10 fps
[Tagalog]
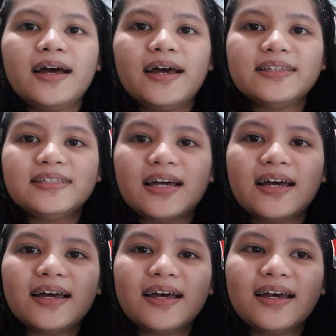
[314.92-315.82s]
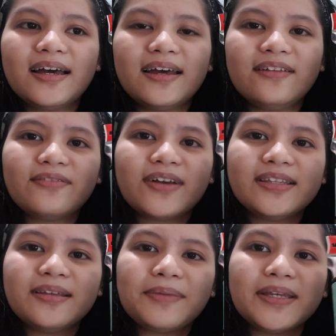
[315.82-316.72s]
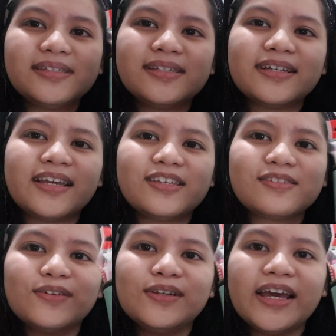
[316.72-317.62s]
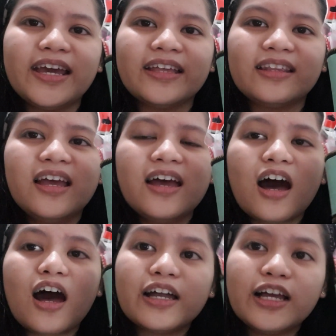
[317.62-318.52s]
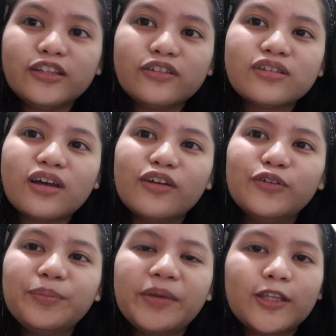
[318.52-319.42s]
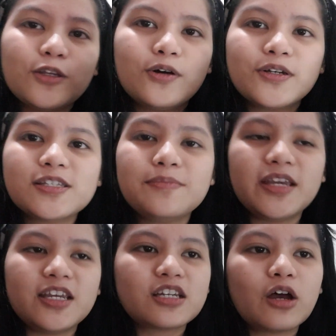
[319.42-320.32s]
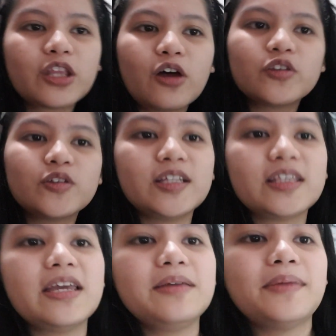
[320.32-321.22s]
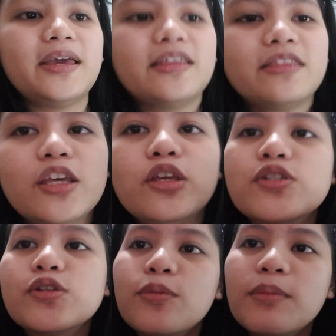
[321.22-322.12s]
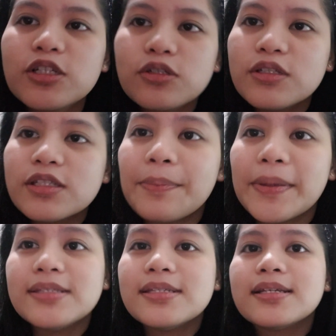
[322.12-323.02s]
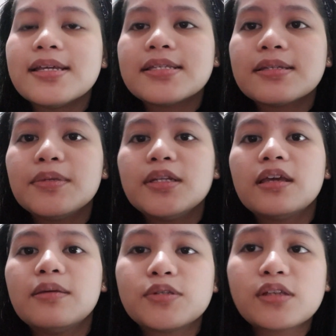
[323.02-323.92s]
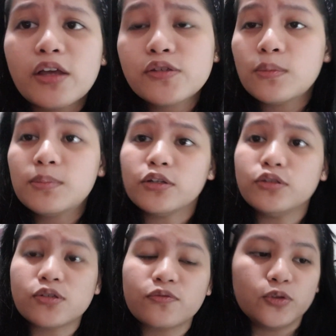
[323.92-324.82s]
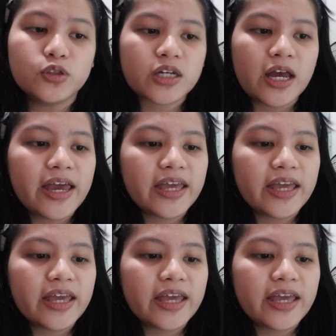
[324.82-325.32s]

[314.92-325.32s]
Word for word: Ayan, filed na pencil case ulit. Uh, galing to sa roommate ko, si May. Shout out ulit kay May. Thank you so much dun sa pencil case na binigay mo sa akin. Sobrang useful siya.